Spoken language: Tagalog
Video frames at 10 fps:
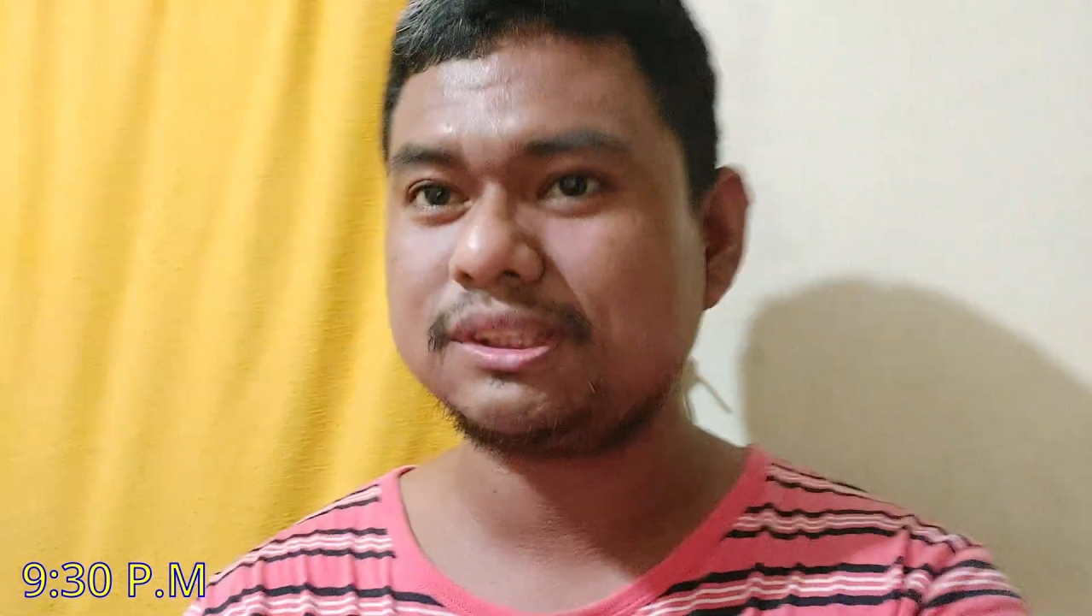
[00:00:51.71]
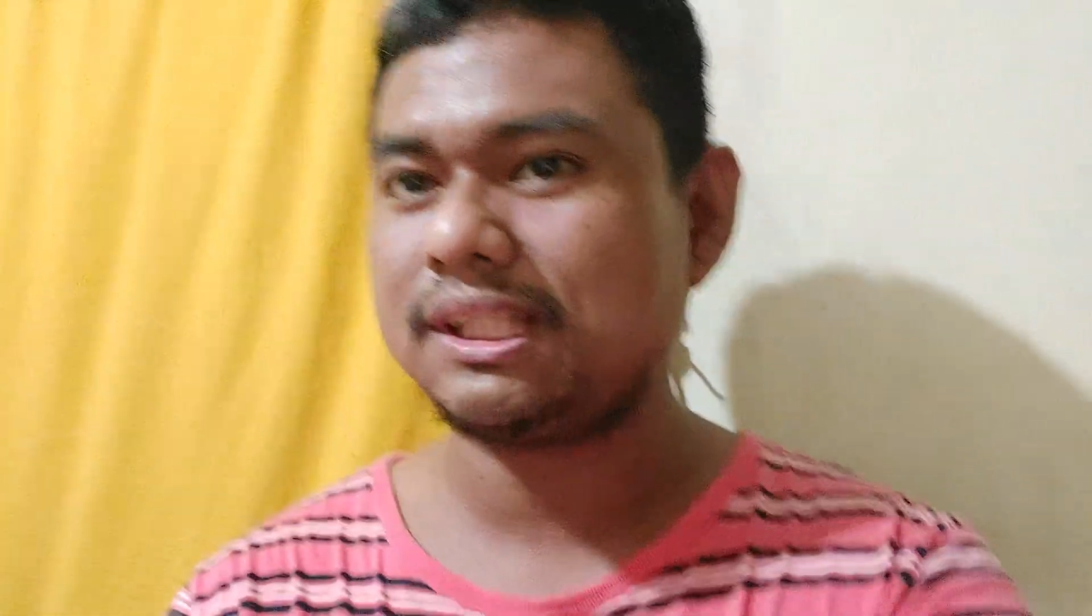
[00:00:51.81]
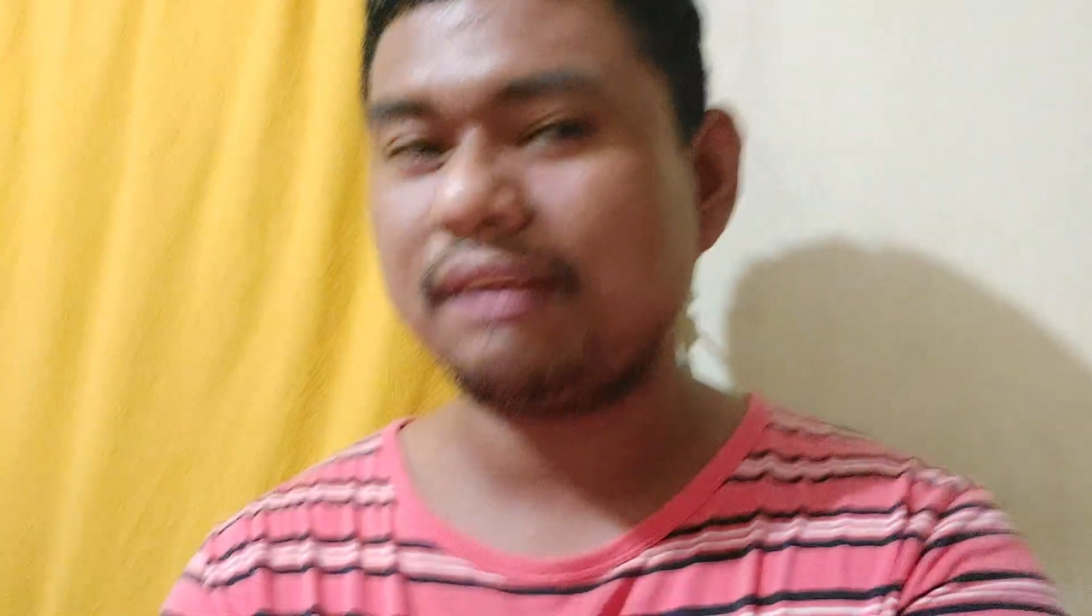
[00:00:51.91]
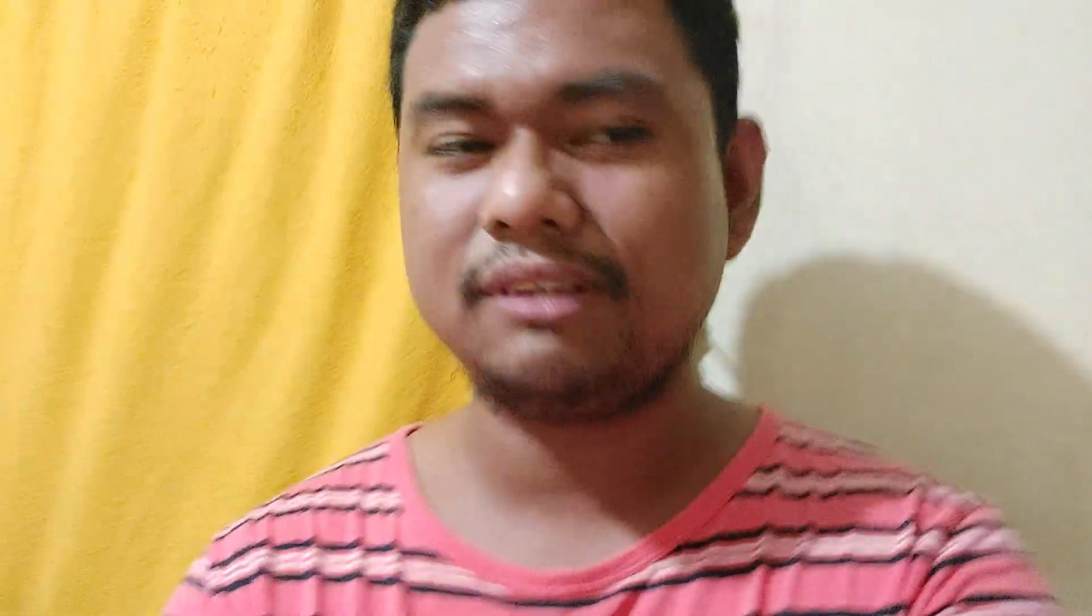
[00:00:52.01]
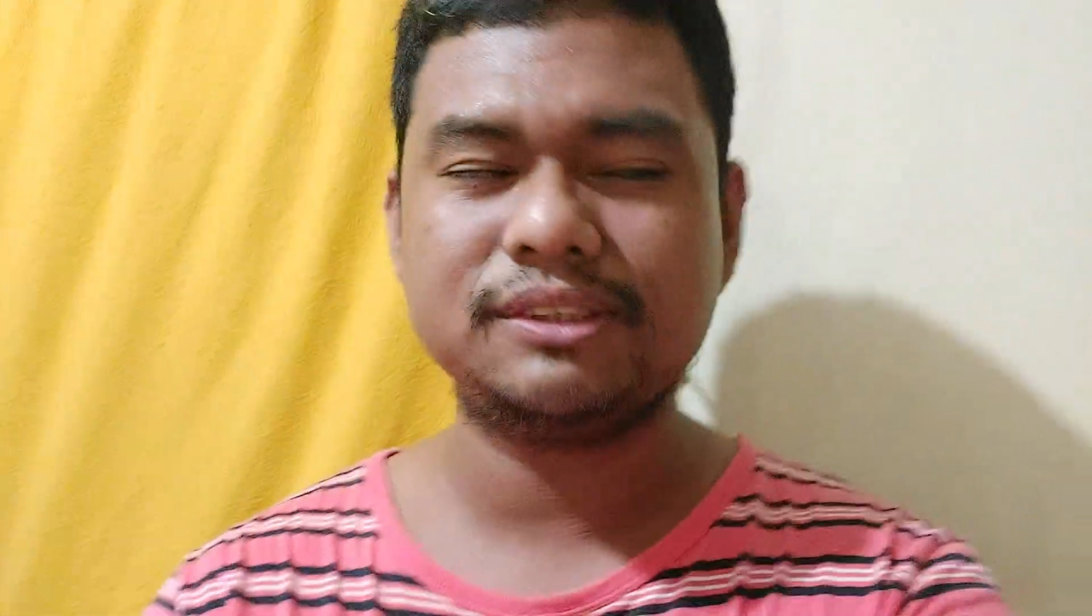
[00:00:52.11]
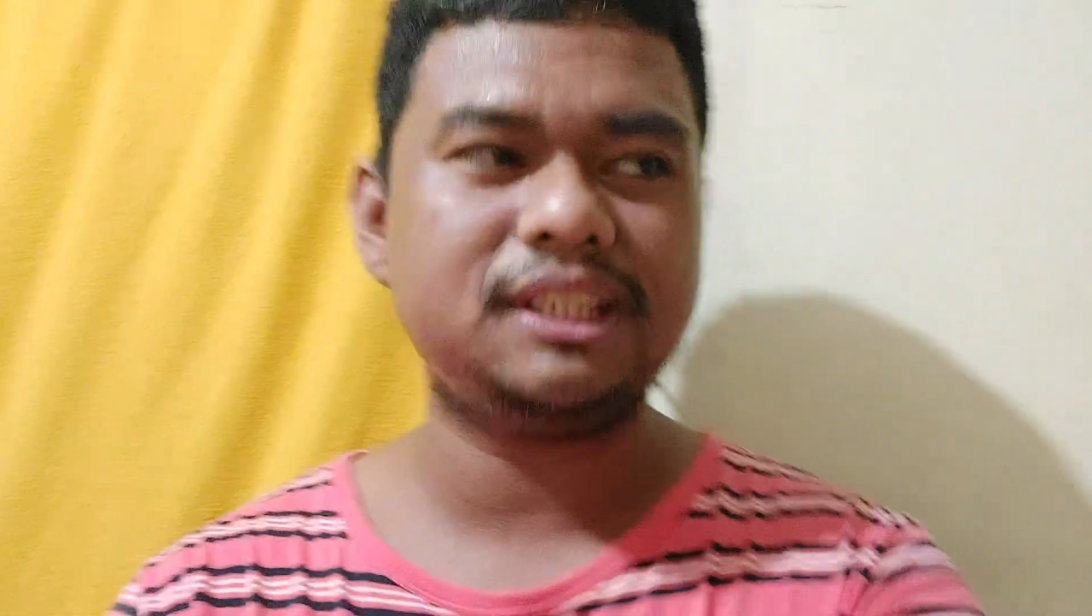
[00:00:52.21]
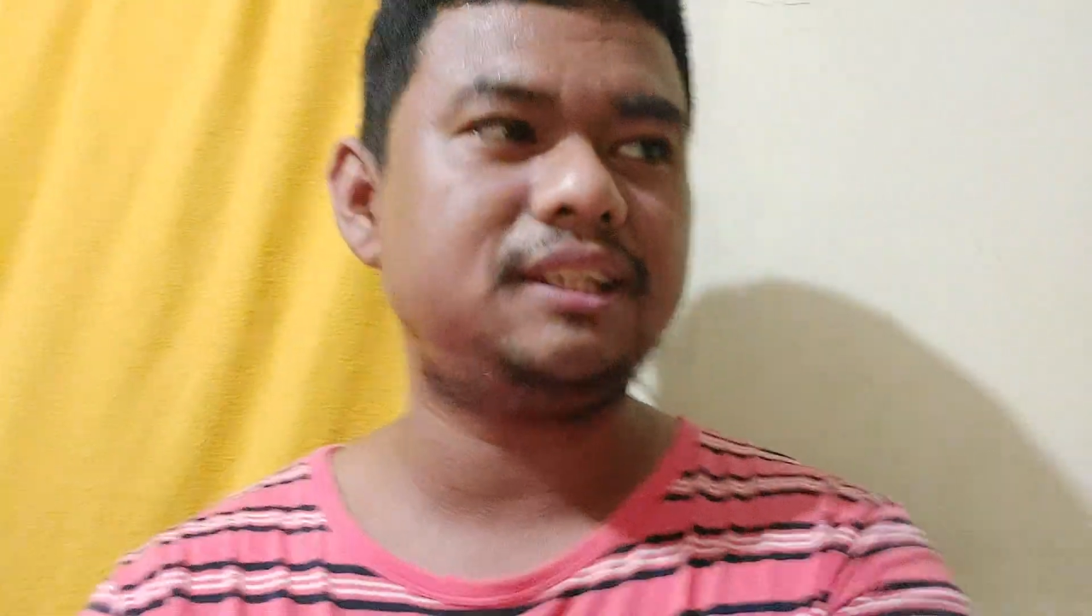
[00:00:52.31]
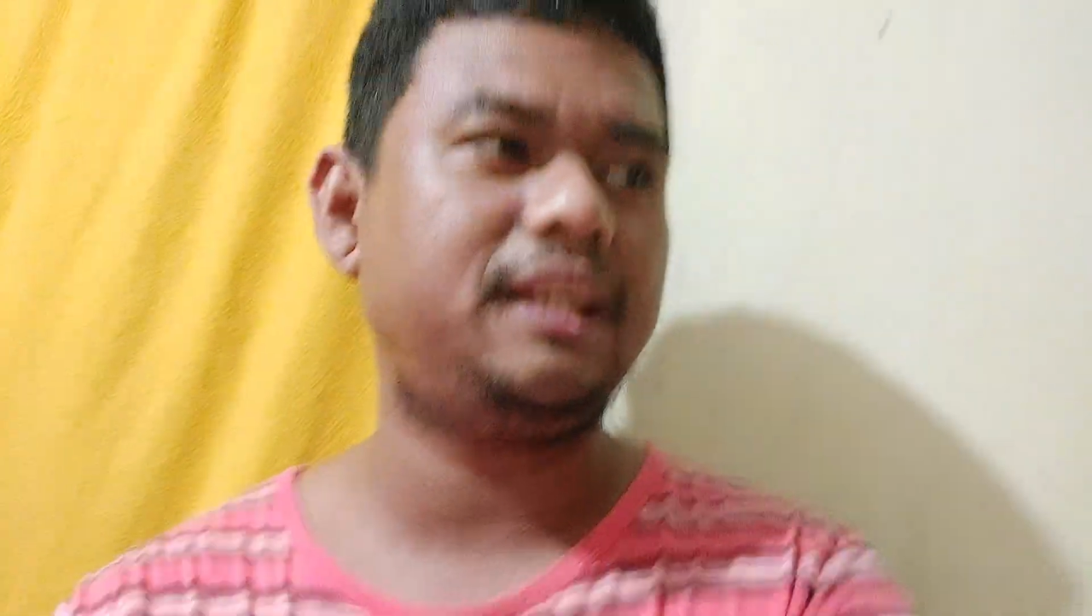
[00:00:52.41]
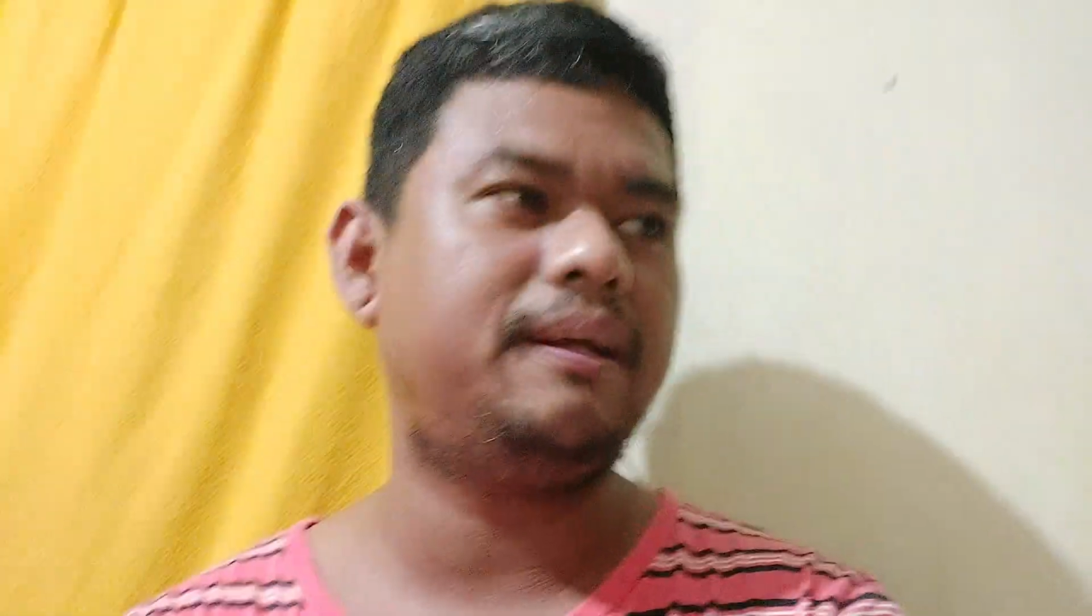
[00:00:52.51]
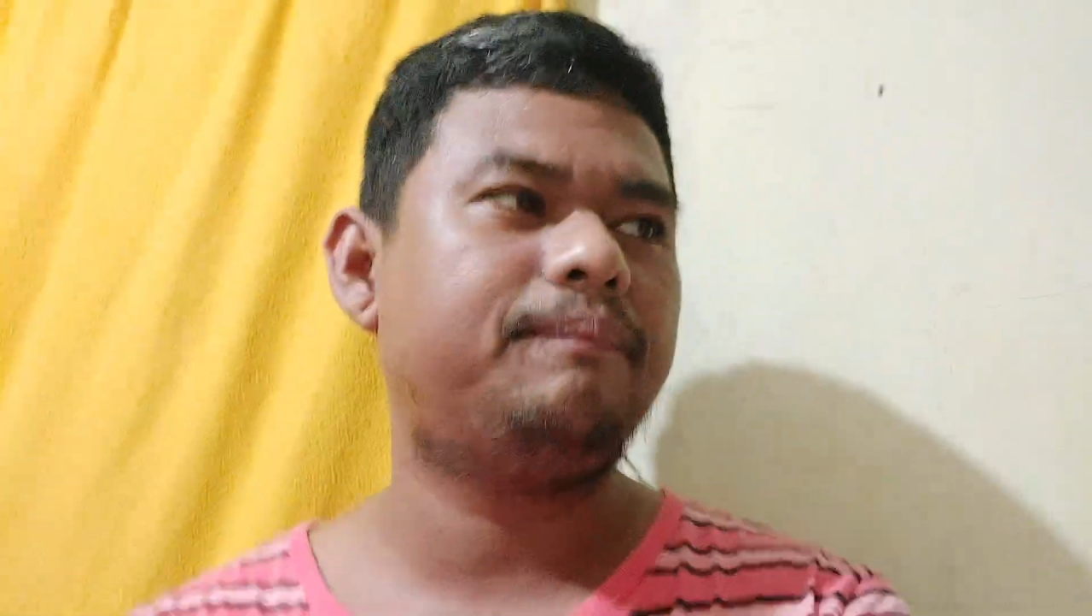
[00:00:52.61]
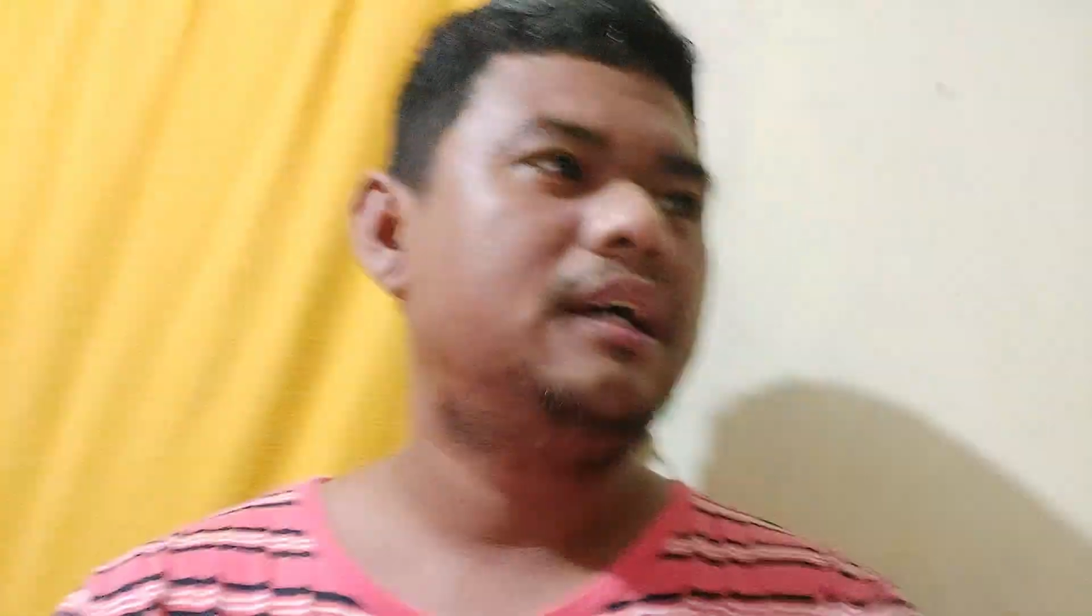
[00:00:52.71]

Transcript: sa Davao City.